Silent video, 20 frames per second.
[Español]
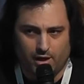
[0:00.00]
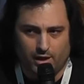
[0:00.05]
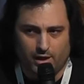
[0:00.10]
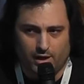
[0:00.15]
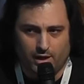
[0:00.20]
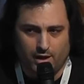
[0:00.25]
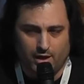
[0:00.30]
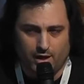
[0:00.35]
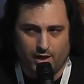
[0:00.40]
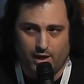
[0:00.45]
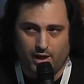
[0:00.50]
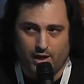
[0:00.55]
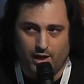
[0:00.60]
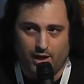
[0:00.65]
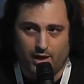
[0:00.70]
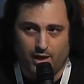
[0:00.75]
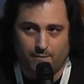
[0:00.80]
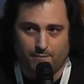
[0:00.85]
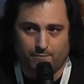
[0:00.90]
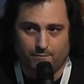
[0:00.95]

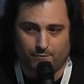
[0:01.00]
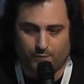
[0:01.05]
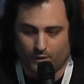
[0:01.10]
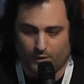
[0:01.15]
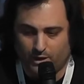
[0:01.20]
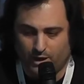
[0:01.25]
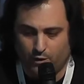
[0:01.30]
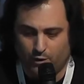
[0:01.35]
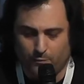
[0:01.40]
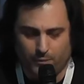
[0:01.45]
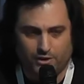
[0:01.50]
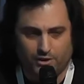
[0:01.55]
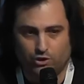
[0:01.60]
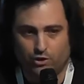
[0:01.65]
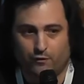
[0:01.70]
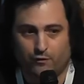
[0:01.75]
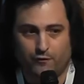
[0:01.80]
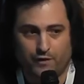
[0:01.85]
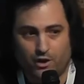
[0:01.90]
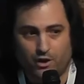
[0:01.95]
em, y era un
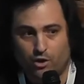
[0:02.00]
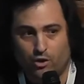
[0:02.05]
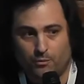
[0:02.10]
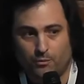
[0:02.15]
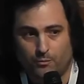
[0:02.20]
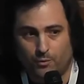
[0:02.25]
precio fijo